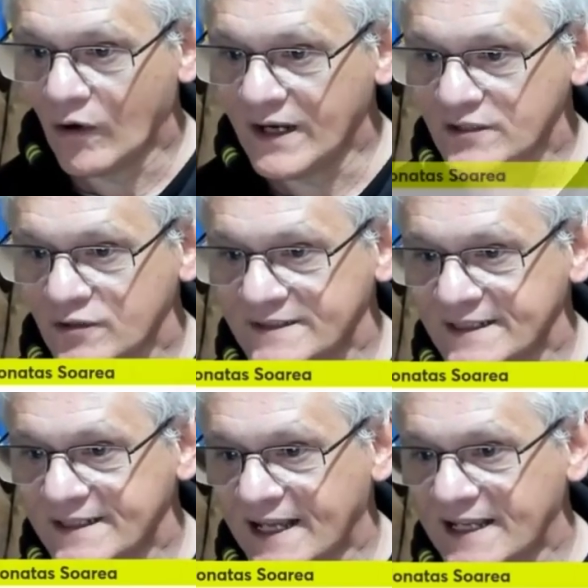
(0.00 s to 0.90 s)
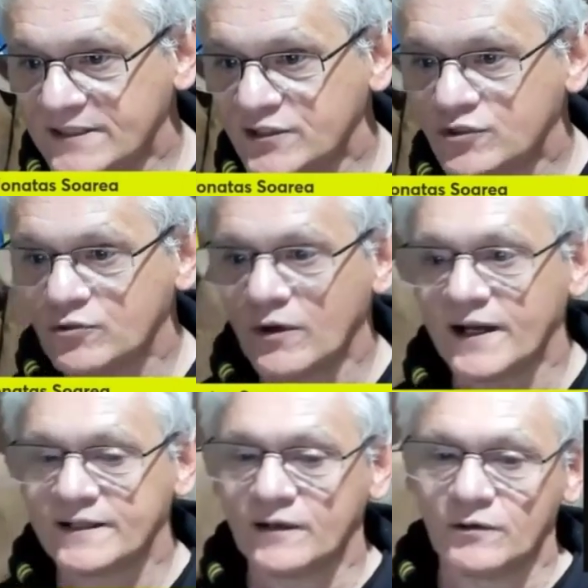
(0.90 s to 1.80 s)
Olha só, gente, essa
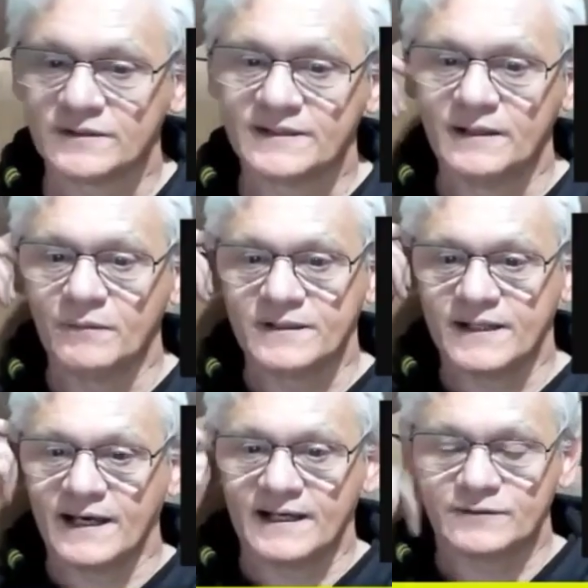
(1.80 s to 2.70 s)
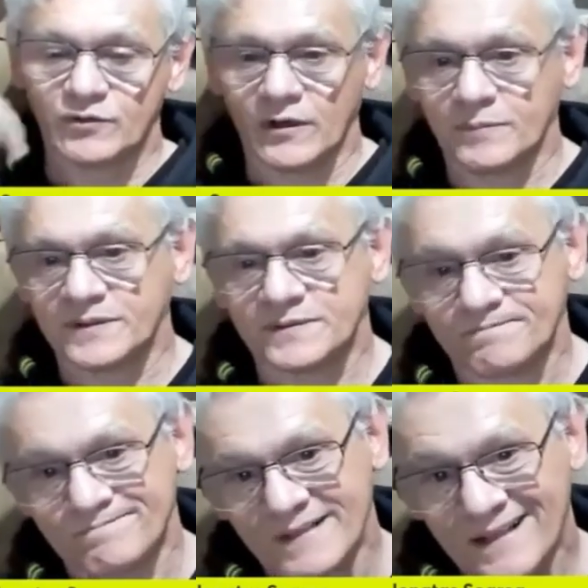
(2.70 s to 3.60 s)
história da OTAN mandar
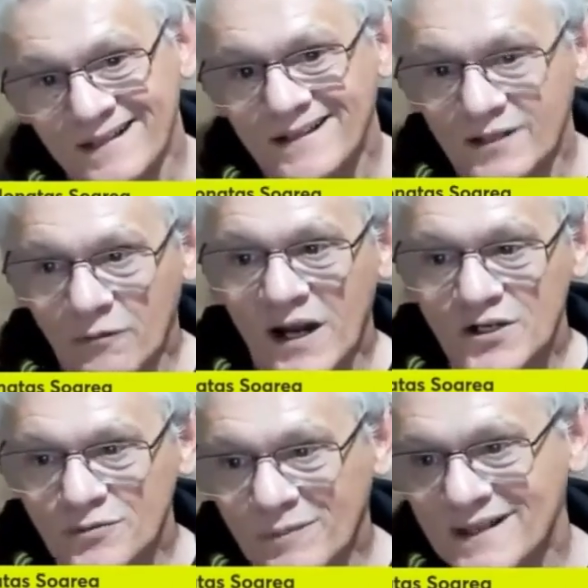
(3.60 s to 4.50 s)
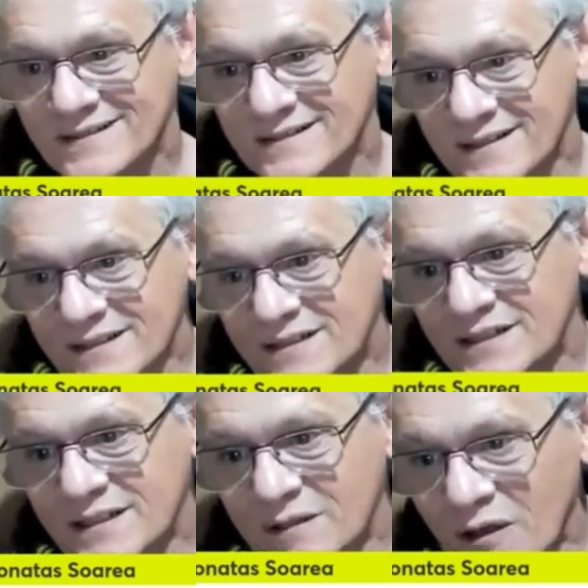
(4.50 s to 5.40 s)
tropas, eu acho bastante,